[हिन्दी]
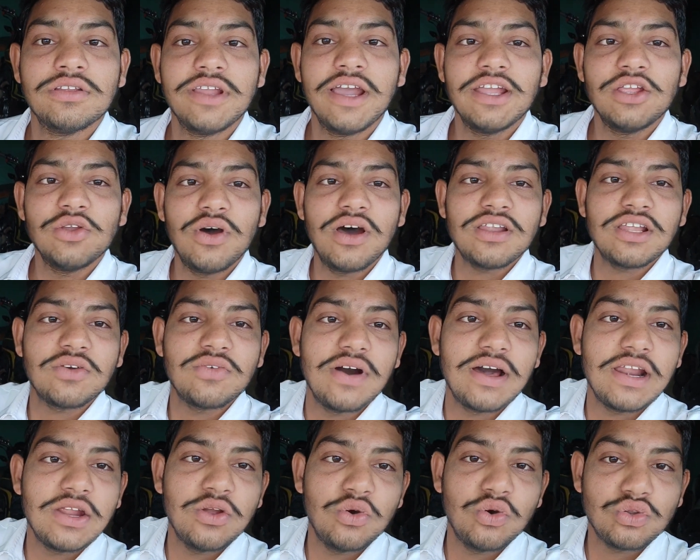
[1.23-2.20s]
जय जोहर
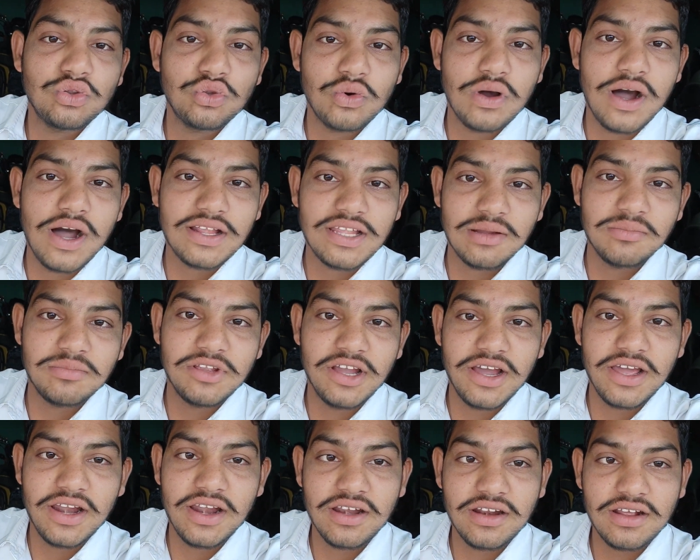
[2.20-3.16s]
संगवारी हो तो आज हम जा
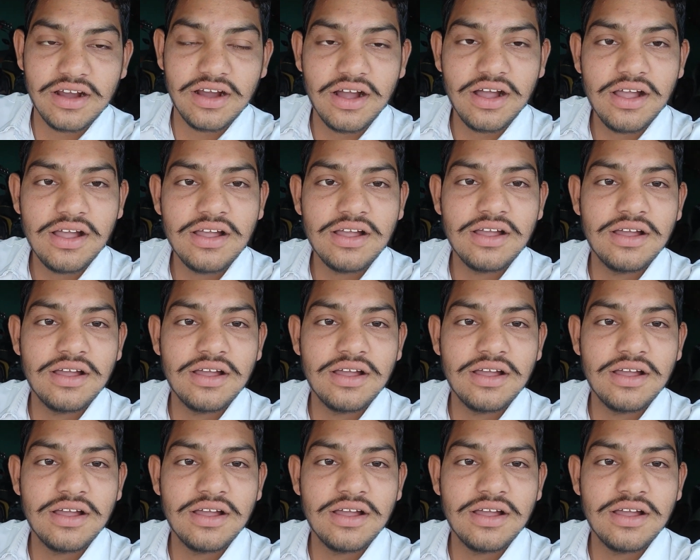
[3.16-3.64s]
रहे हैं कहाँ